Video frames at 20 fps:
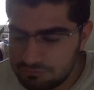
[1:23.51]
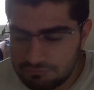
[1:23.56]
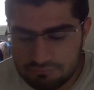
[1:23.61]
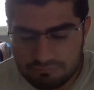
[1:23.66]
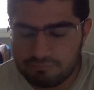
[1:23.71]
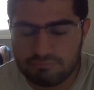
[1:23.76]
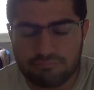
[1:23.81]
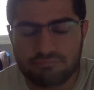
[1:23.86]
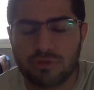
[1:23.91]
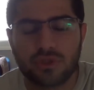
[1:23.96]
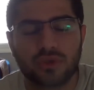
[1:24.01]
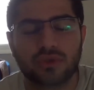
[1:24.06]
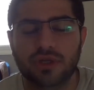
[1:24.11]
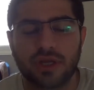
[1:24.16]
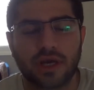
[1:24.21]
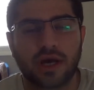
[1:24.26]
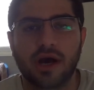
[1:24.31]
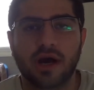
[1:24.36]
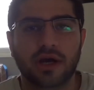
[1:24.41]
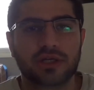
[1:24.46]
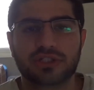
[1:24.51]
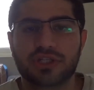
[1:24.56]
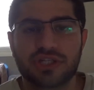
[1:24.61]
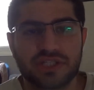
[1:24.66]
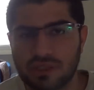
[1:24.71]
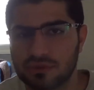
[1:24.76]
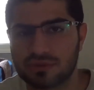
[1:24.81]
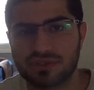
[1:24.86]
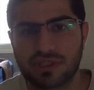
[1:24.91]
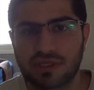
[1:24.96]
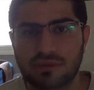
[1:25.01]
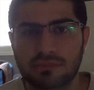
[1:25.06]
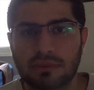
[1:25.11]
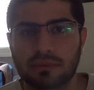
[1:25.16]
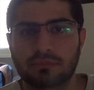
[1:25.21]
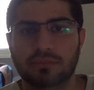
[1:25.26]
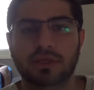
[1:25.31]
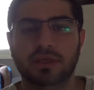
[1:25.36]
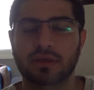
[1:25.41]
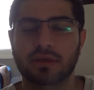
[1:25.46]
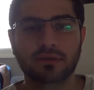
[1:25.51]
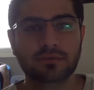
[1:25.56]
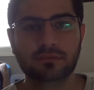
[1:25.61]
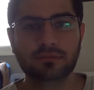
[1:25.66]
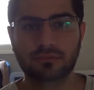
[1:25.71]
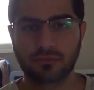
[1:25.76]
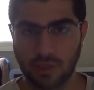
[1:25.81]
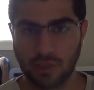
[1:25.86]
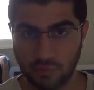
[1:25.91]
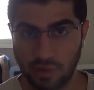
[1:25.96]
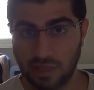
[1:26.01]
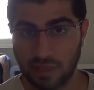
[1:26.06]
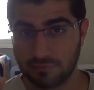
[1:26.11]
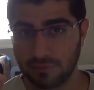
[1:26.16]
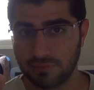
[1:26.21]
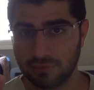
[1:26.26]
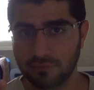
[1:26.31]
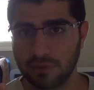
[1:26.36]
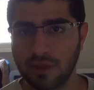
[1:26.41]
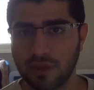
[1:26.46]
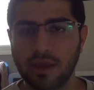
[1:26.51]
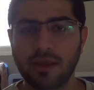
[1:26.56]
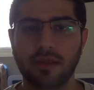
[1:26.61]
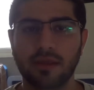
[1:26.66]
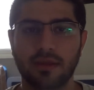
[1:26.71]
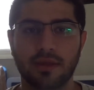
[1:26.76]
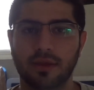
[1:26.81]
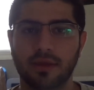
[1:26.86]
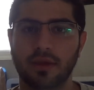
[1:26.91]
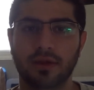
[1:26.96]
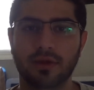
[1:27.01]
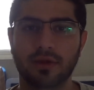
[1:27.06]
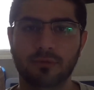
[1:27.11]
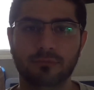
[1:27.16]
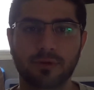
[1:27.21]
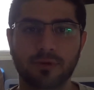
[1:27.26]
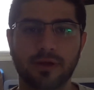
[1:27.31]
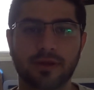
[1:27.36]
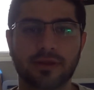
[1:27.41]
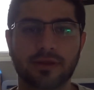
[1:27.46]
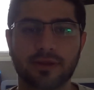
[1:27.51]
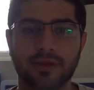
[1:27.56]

بدون نقاش 99% ال 1% اللي هم